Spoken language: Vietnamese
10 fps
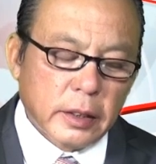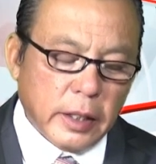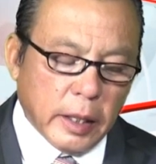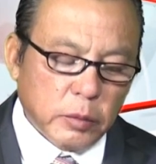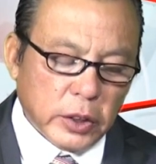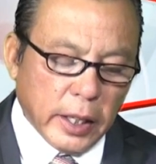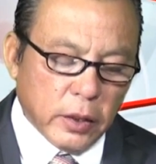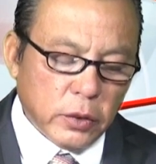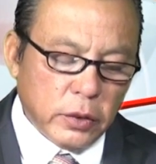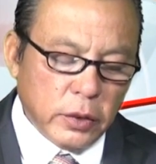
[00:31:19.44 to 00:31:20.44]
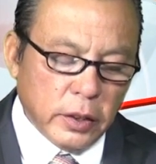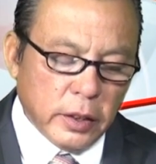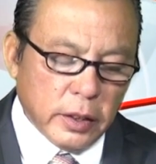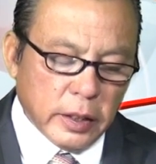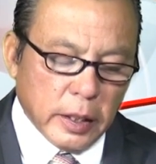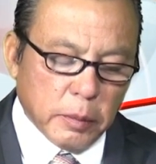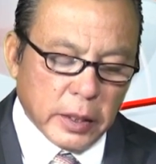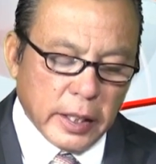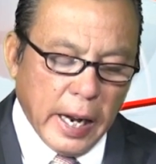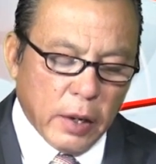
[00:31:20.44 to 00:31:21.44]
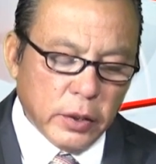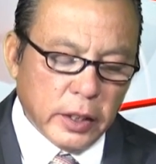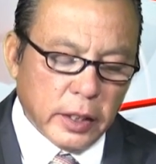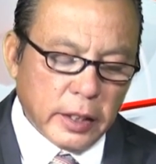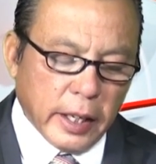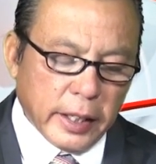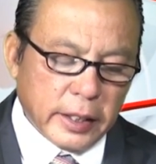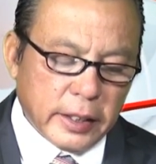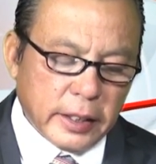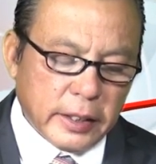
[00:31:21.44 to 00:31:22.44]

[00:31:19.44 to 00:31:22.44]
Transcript: làm sao để mà đảo ngược lại